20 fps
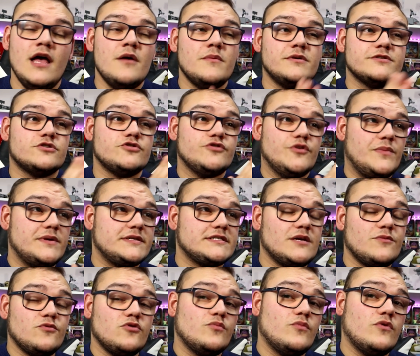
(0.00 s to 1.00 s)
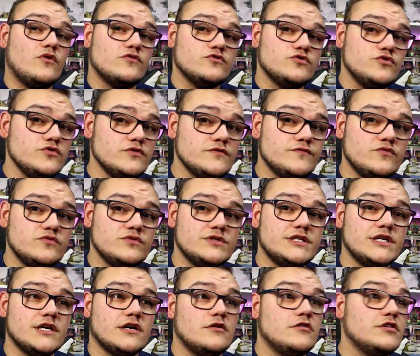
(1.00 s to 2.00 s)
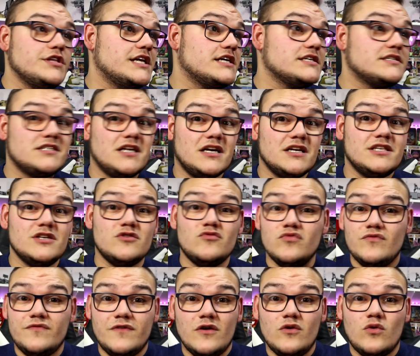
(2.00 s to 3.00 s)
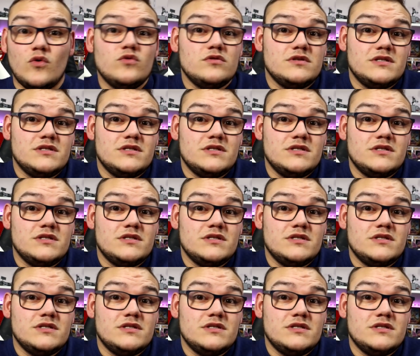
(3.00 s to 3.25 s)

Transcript: Parce que je vais pas simplement juste vous dire il y a ça qui coûte 20 euros,